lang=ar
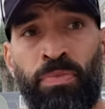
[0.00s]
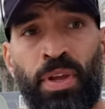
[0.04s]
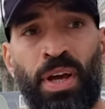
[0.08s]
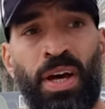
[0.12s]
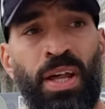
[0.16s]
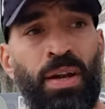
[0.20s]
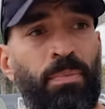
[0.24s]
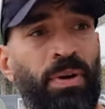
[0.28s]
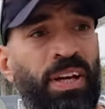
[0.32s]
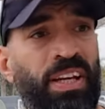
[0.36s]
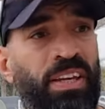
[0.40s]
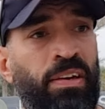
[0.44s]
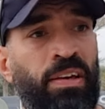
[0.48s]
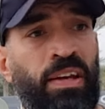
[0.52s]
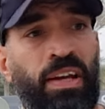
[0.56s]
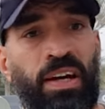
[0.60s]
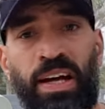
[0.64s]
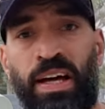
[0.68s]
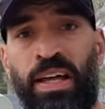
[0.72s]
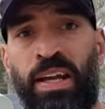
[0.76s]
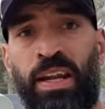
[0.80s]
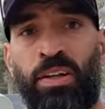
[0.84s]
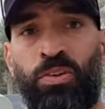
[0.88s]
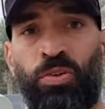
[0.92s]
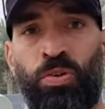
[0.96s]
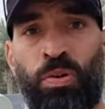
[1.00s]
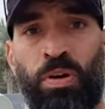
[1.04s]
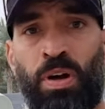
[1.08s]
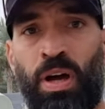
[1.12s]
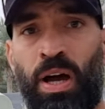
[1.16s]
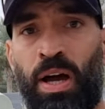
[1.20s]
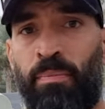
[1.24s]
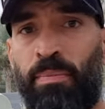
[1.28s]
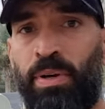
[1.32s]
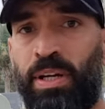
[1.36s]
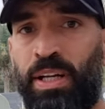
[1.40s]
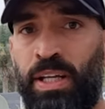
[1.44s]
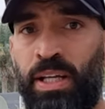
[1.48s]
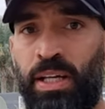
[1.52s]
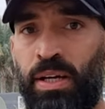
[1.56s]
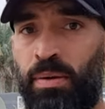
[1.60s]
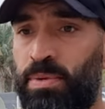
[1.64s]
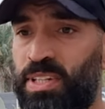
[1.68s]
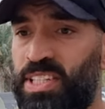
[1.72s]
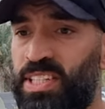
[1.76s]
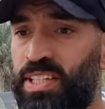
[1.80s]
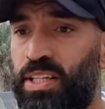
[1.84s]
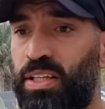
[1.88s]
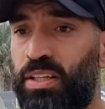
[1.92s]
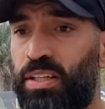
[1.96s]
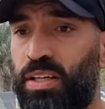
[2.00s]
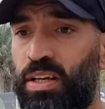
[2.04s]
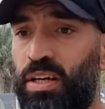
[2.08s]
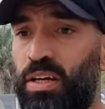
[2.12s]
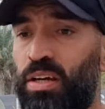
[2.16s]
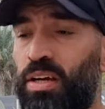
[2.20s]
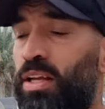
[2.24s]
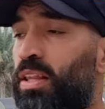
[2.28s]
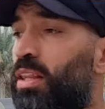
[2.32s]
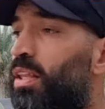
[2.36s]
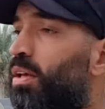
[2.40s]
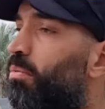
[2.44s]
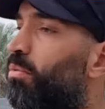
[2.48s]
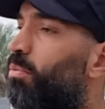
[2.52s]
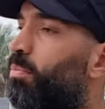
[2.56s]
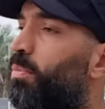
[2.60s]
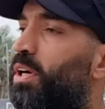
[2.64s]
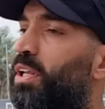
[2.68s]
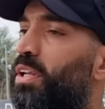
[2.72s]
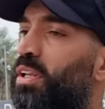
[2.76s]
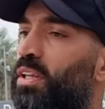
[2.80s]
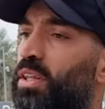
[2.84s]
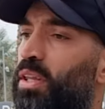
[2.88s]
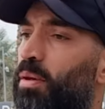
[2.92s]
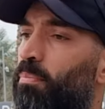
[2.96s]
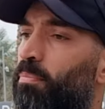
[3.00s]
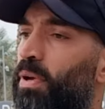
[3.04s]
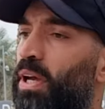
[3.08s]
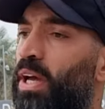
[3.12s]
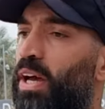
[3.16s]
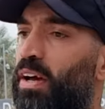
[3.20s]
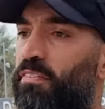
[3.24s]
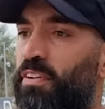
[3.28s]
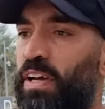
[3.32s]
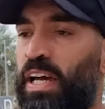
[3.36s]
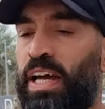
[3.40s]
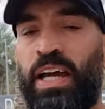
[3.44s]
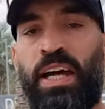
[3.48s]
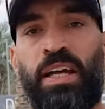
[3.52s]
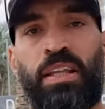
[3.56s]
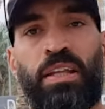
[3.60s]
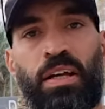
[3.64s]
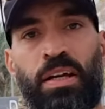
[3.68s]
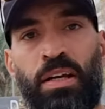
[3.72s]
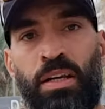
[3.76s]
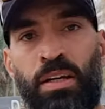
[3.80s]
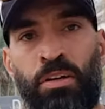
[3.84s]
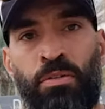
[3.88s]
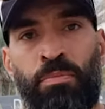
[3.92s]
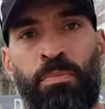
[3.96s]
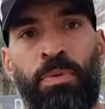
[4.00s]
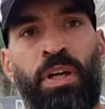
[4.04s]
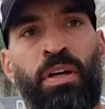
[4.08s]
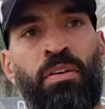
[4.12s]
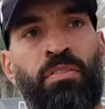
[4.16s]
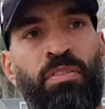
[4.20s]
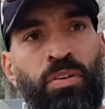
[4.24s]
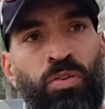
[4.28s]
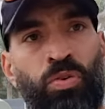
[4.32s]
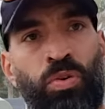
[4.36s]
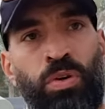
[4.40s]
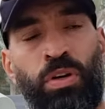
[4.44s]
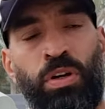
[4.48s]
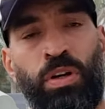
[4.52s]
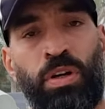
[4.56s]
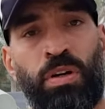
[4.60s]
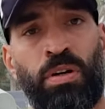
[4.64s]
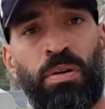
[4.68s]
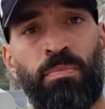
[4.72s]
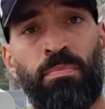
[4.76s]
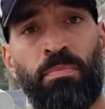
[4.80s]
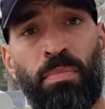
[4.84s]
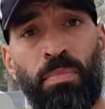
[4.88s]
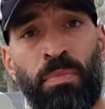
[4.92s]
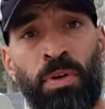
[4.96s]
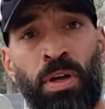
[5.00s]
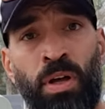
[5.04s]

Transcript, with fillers: انا بحكي لك على طرق عمليه بسيطه انت ممكن تطبقها في حياتك اليوميه في كل يوم